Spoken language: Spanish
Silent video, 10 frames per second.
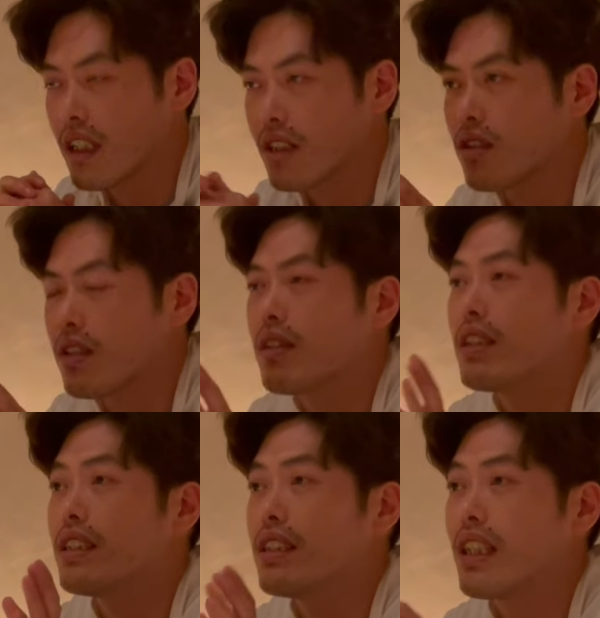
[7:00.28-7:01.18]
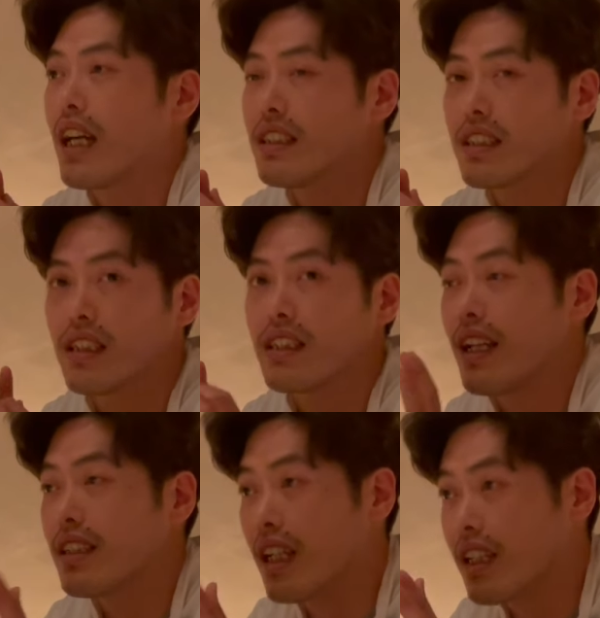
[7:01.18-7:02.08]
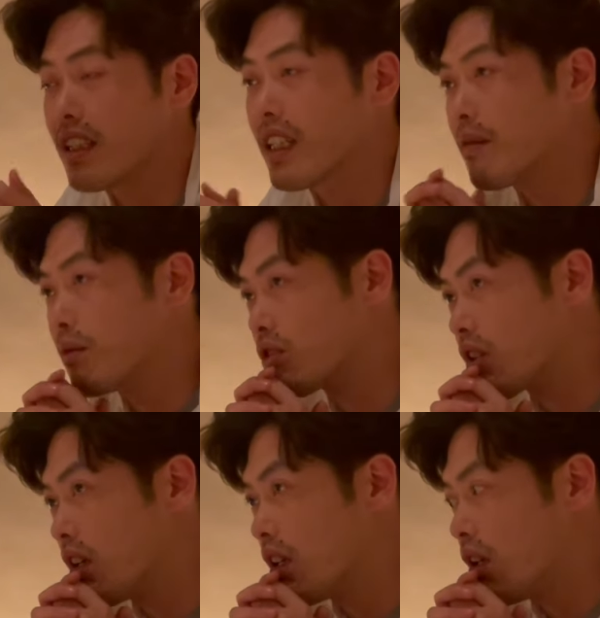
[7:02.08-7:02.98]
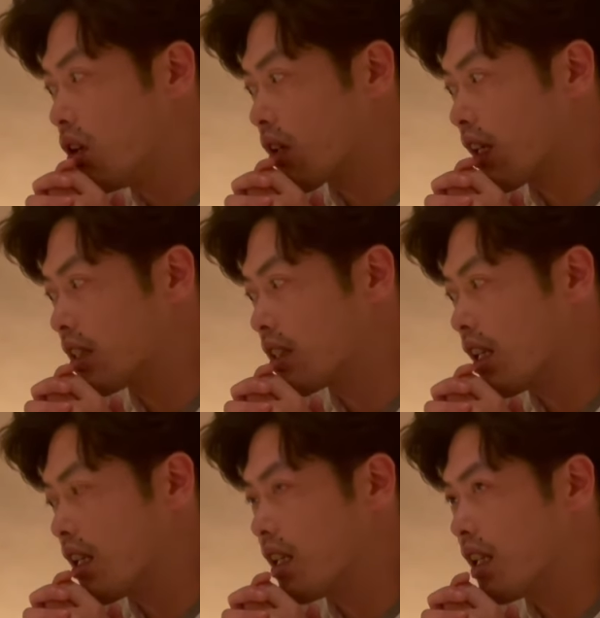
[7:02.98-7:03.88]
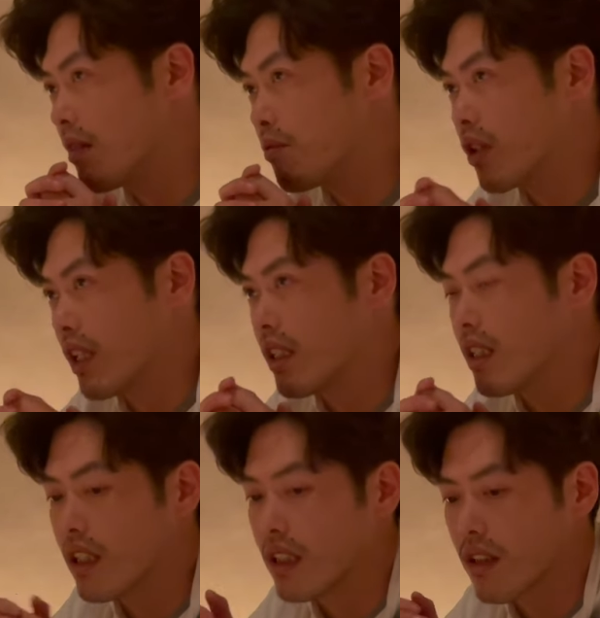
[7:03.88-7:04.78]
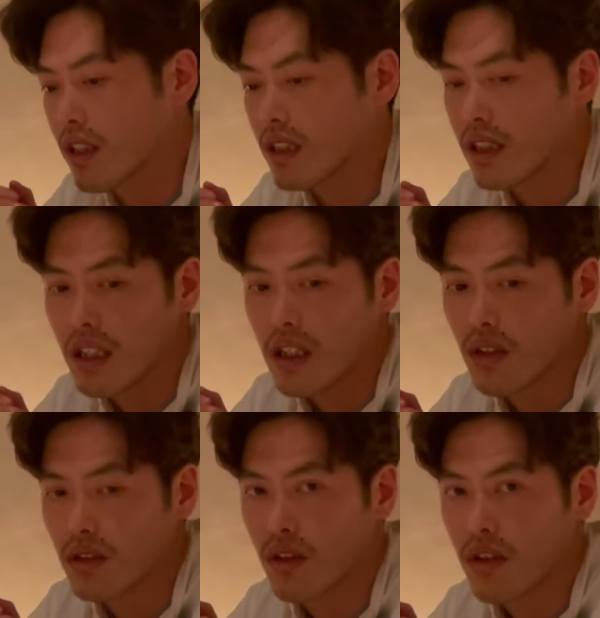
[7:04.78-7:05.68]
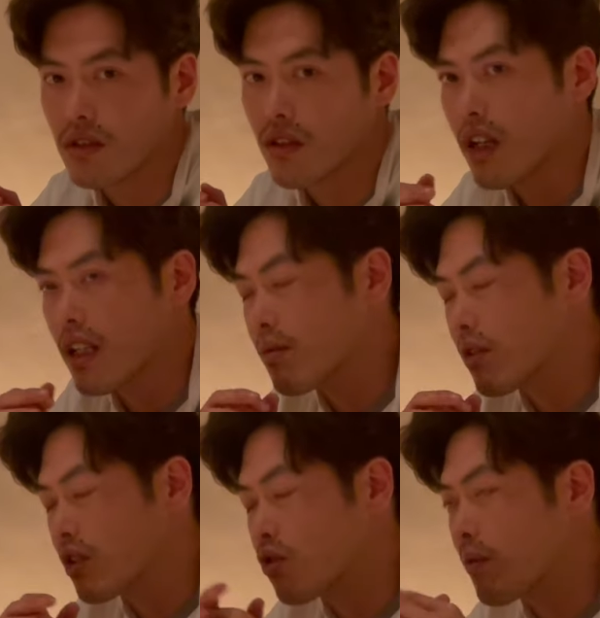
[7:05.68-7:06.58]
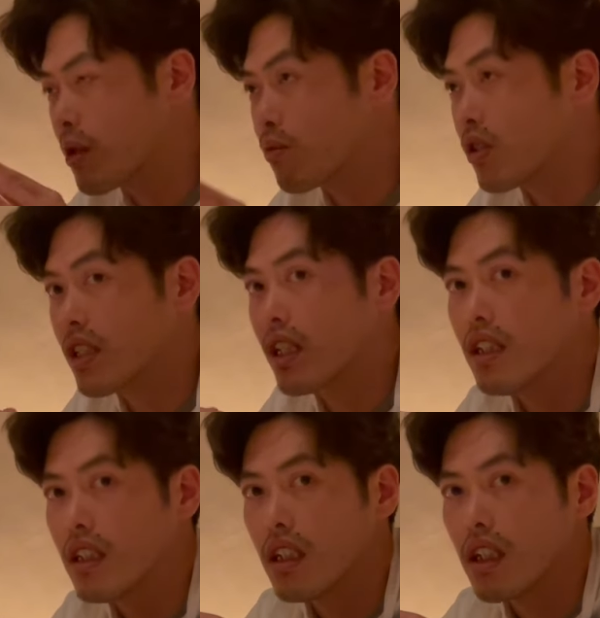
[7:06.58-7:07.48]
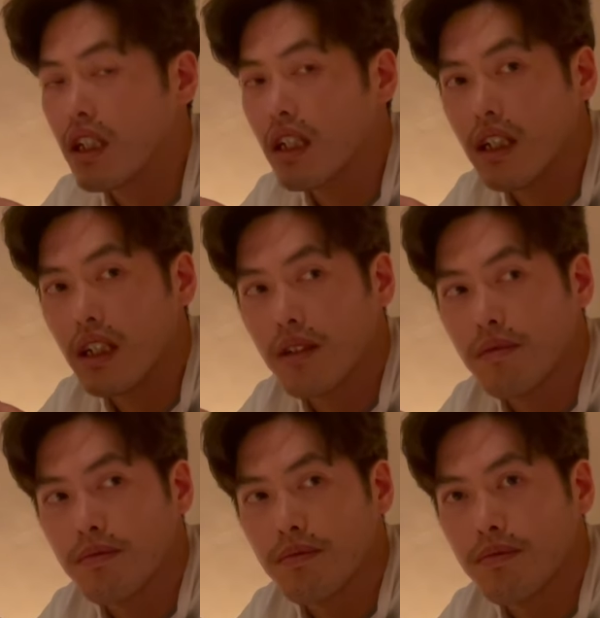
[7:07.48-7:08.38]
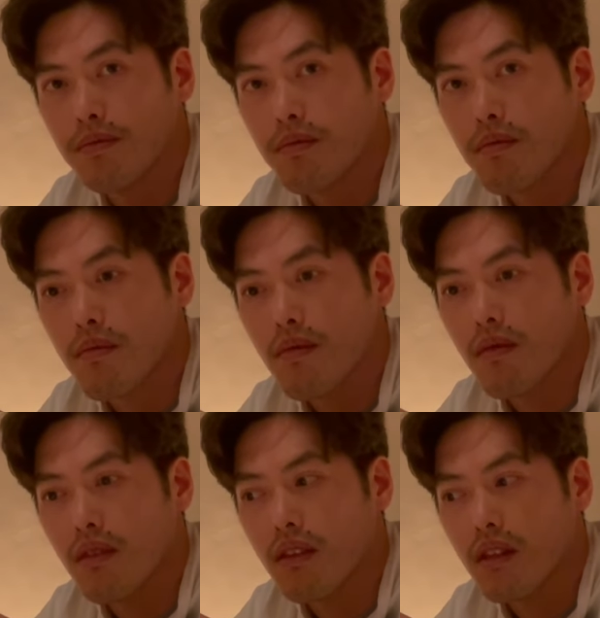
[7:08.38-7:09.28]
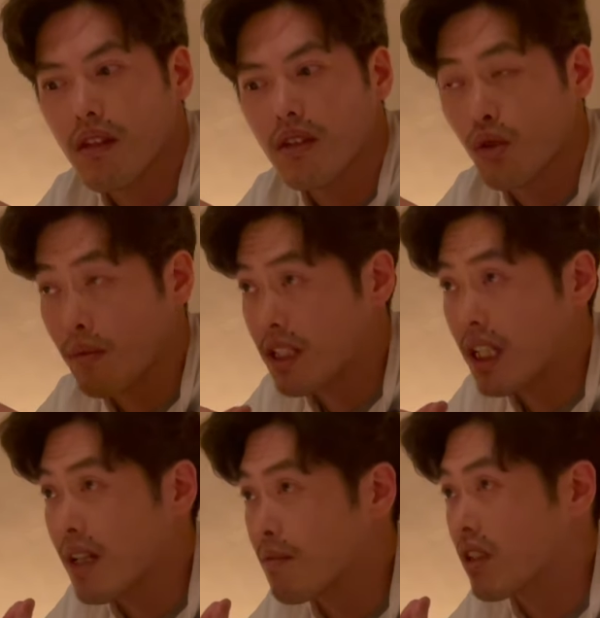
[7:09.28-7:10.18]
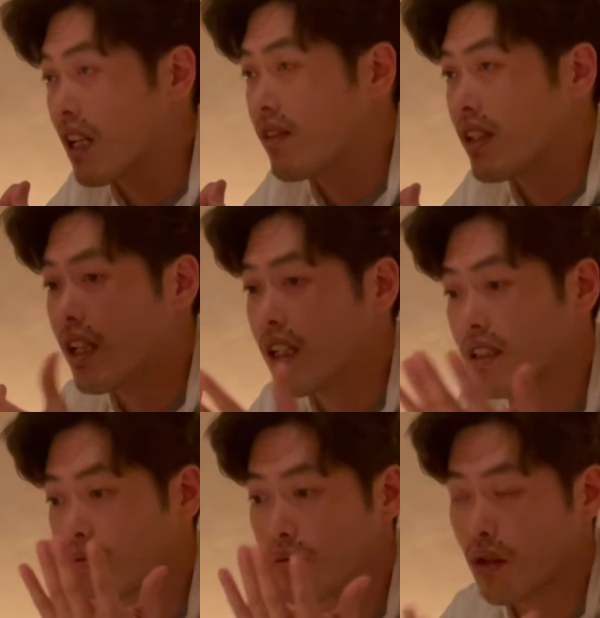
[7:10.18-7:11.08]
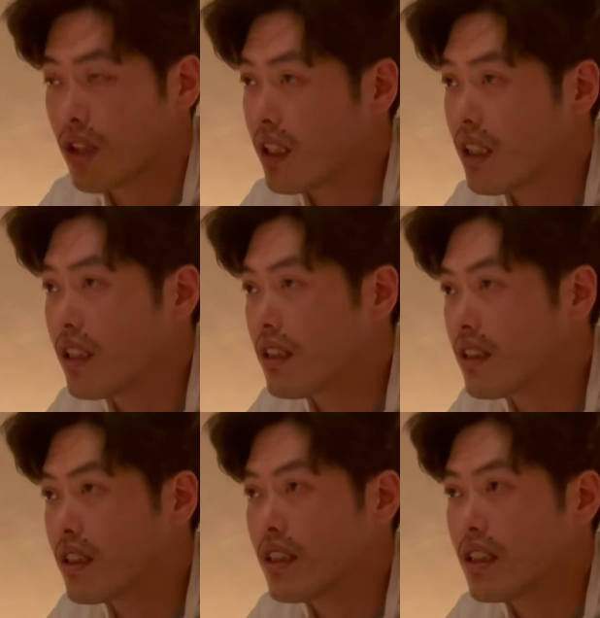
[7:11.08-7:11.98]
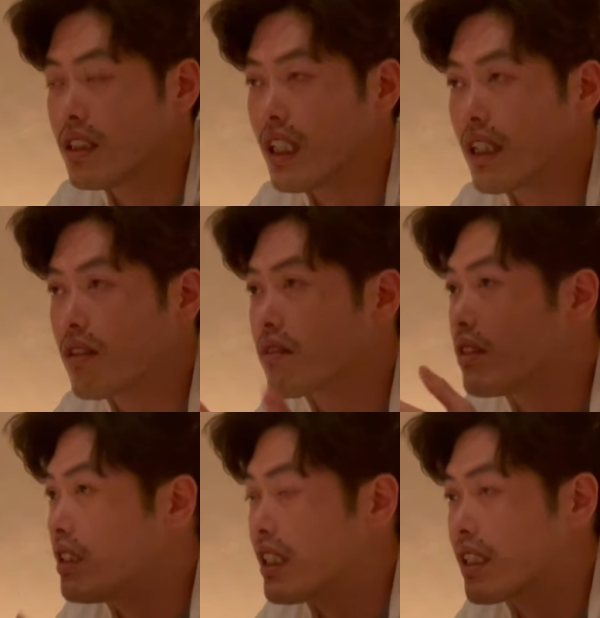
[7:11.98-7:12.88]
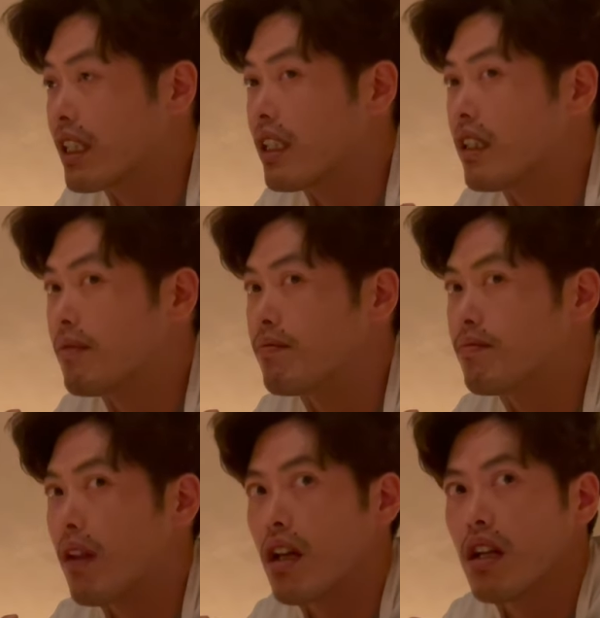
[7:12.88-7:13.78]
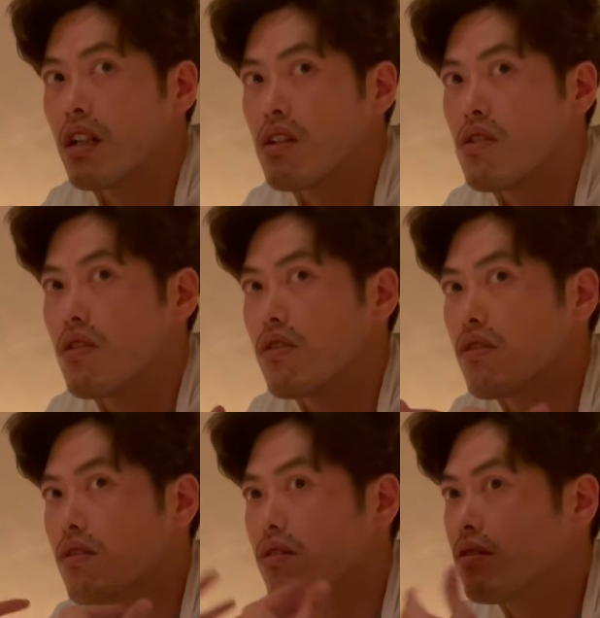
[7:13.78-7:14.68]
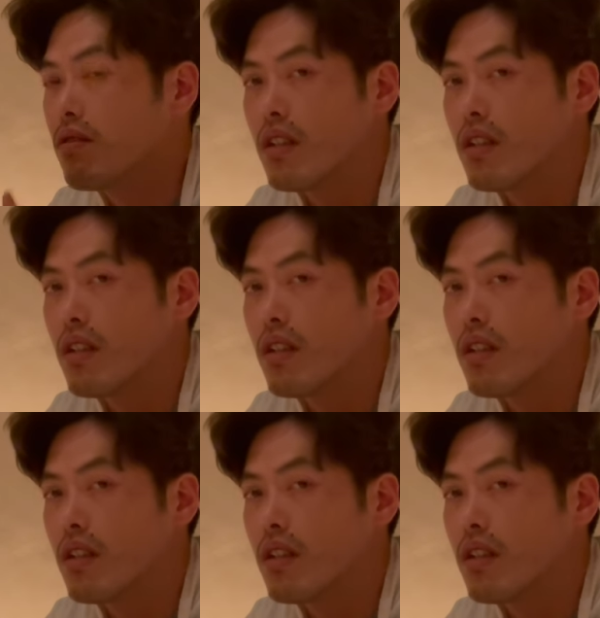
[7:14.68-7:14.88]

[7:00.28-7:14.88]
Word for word: eso y, de ahí sale, digamos, lo que es el, el poke. Entonces, nosotros lo que hacemos es una propuesta em, súper sana, porque al final es proteína y arroz. Y es que em, no,